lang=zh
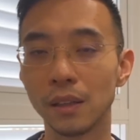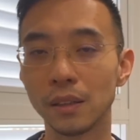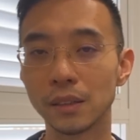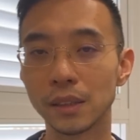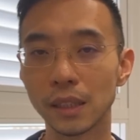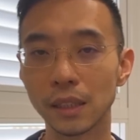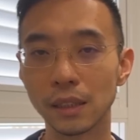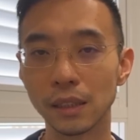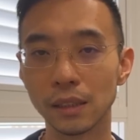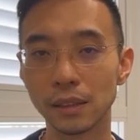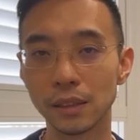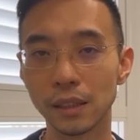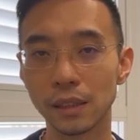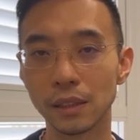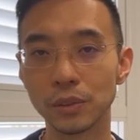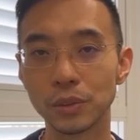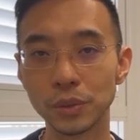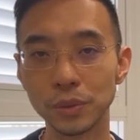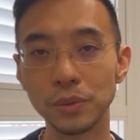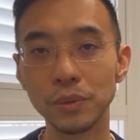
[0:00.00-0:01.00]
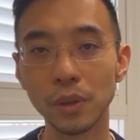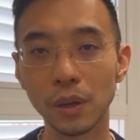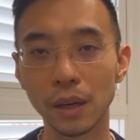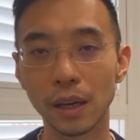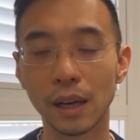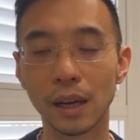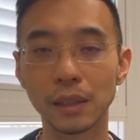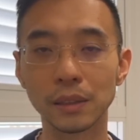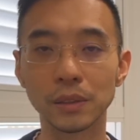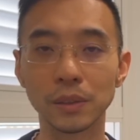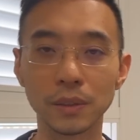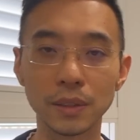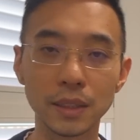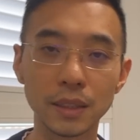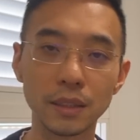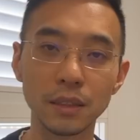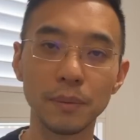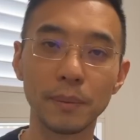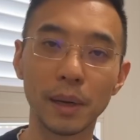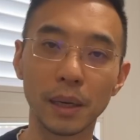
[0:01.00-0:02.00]
这个这个军队啊，从
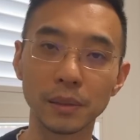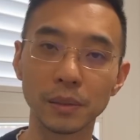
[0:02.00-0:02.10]
西边、